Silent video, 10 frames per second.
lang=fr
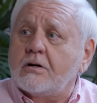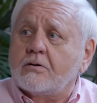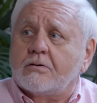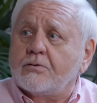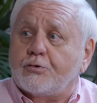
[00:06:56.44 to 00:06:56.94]

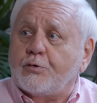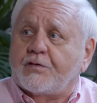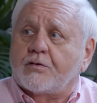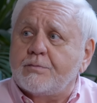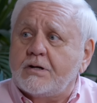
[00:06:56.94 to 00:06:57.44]
000 ans,
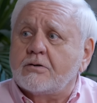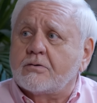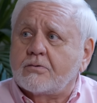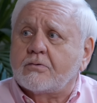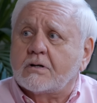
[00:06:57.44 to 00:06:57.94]
200 000
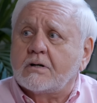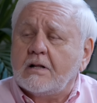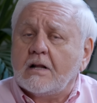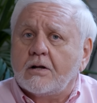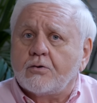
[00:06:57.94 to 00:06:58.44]
ans. Quoi. Hein.
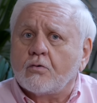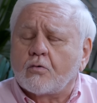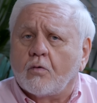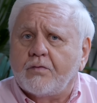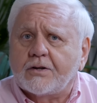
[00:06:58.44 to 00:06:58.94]

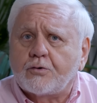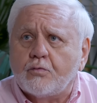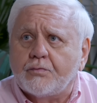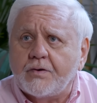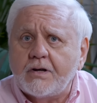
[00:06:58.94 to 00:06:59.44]
Donc on va
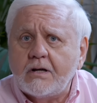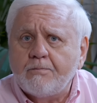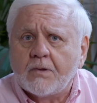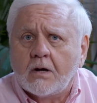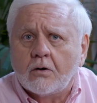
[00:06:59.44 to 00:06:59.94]

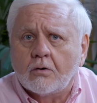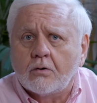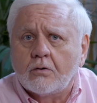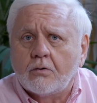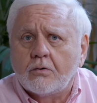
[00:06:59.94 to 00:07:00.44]
trouver
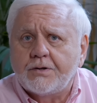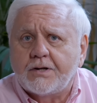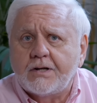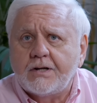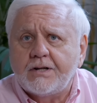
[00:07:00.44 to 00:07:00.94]
euh,
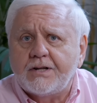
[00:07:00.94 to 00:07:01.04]
des,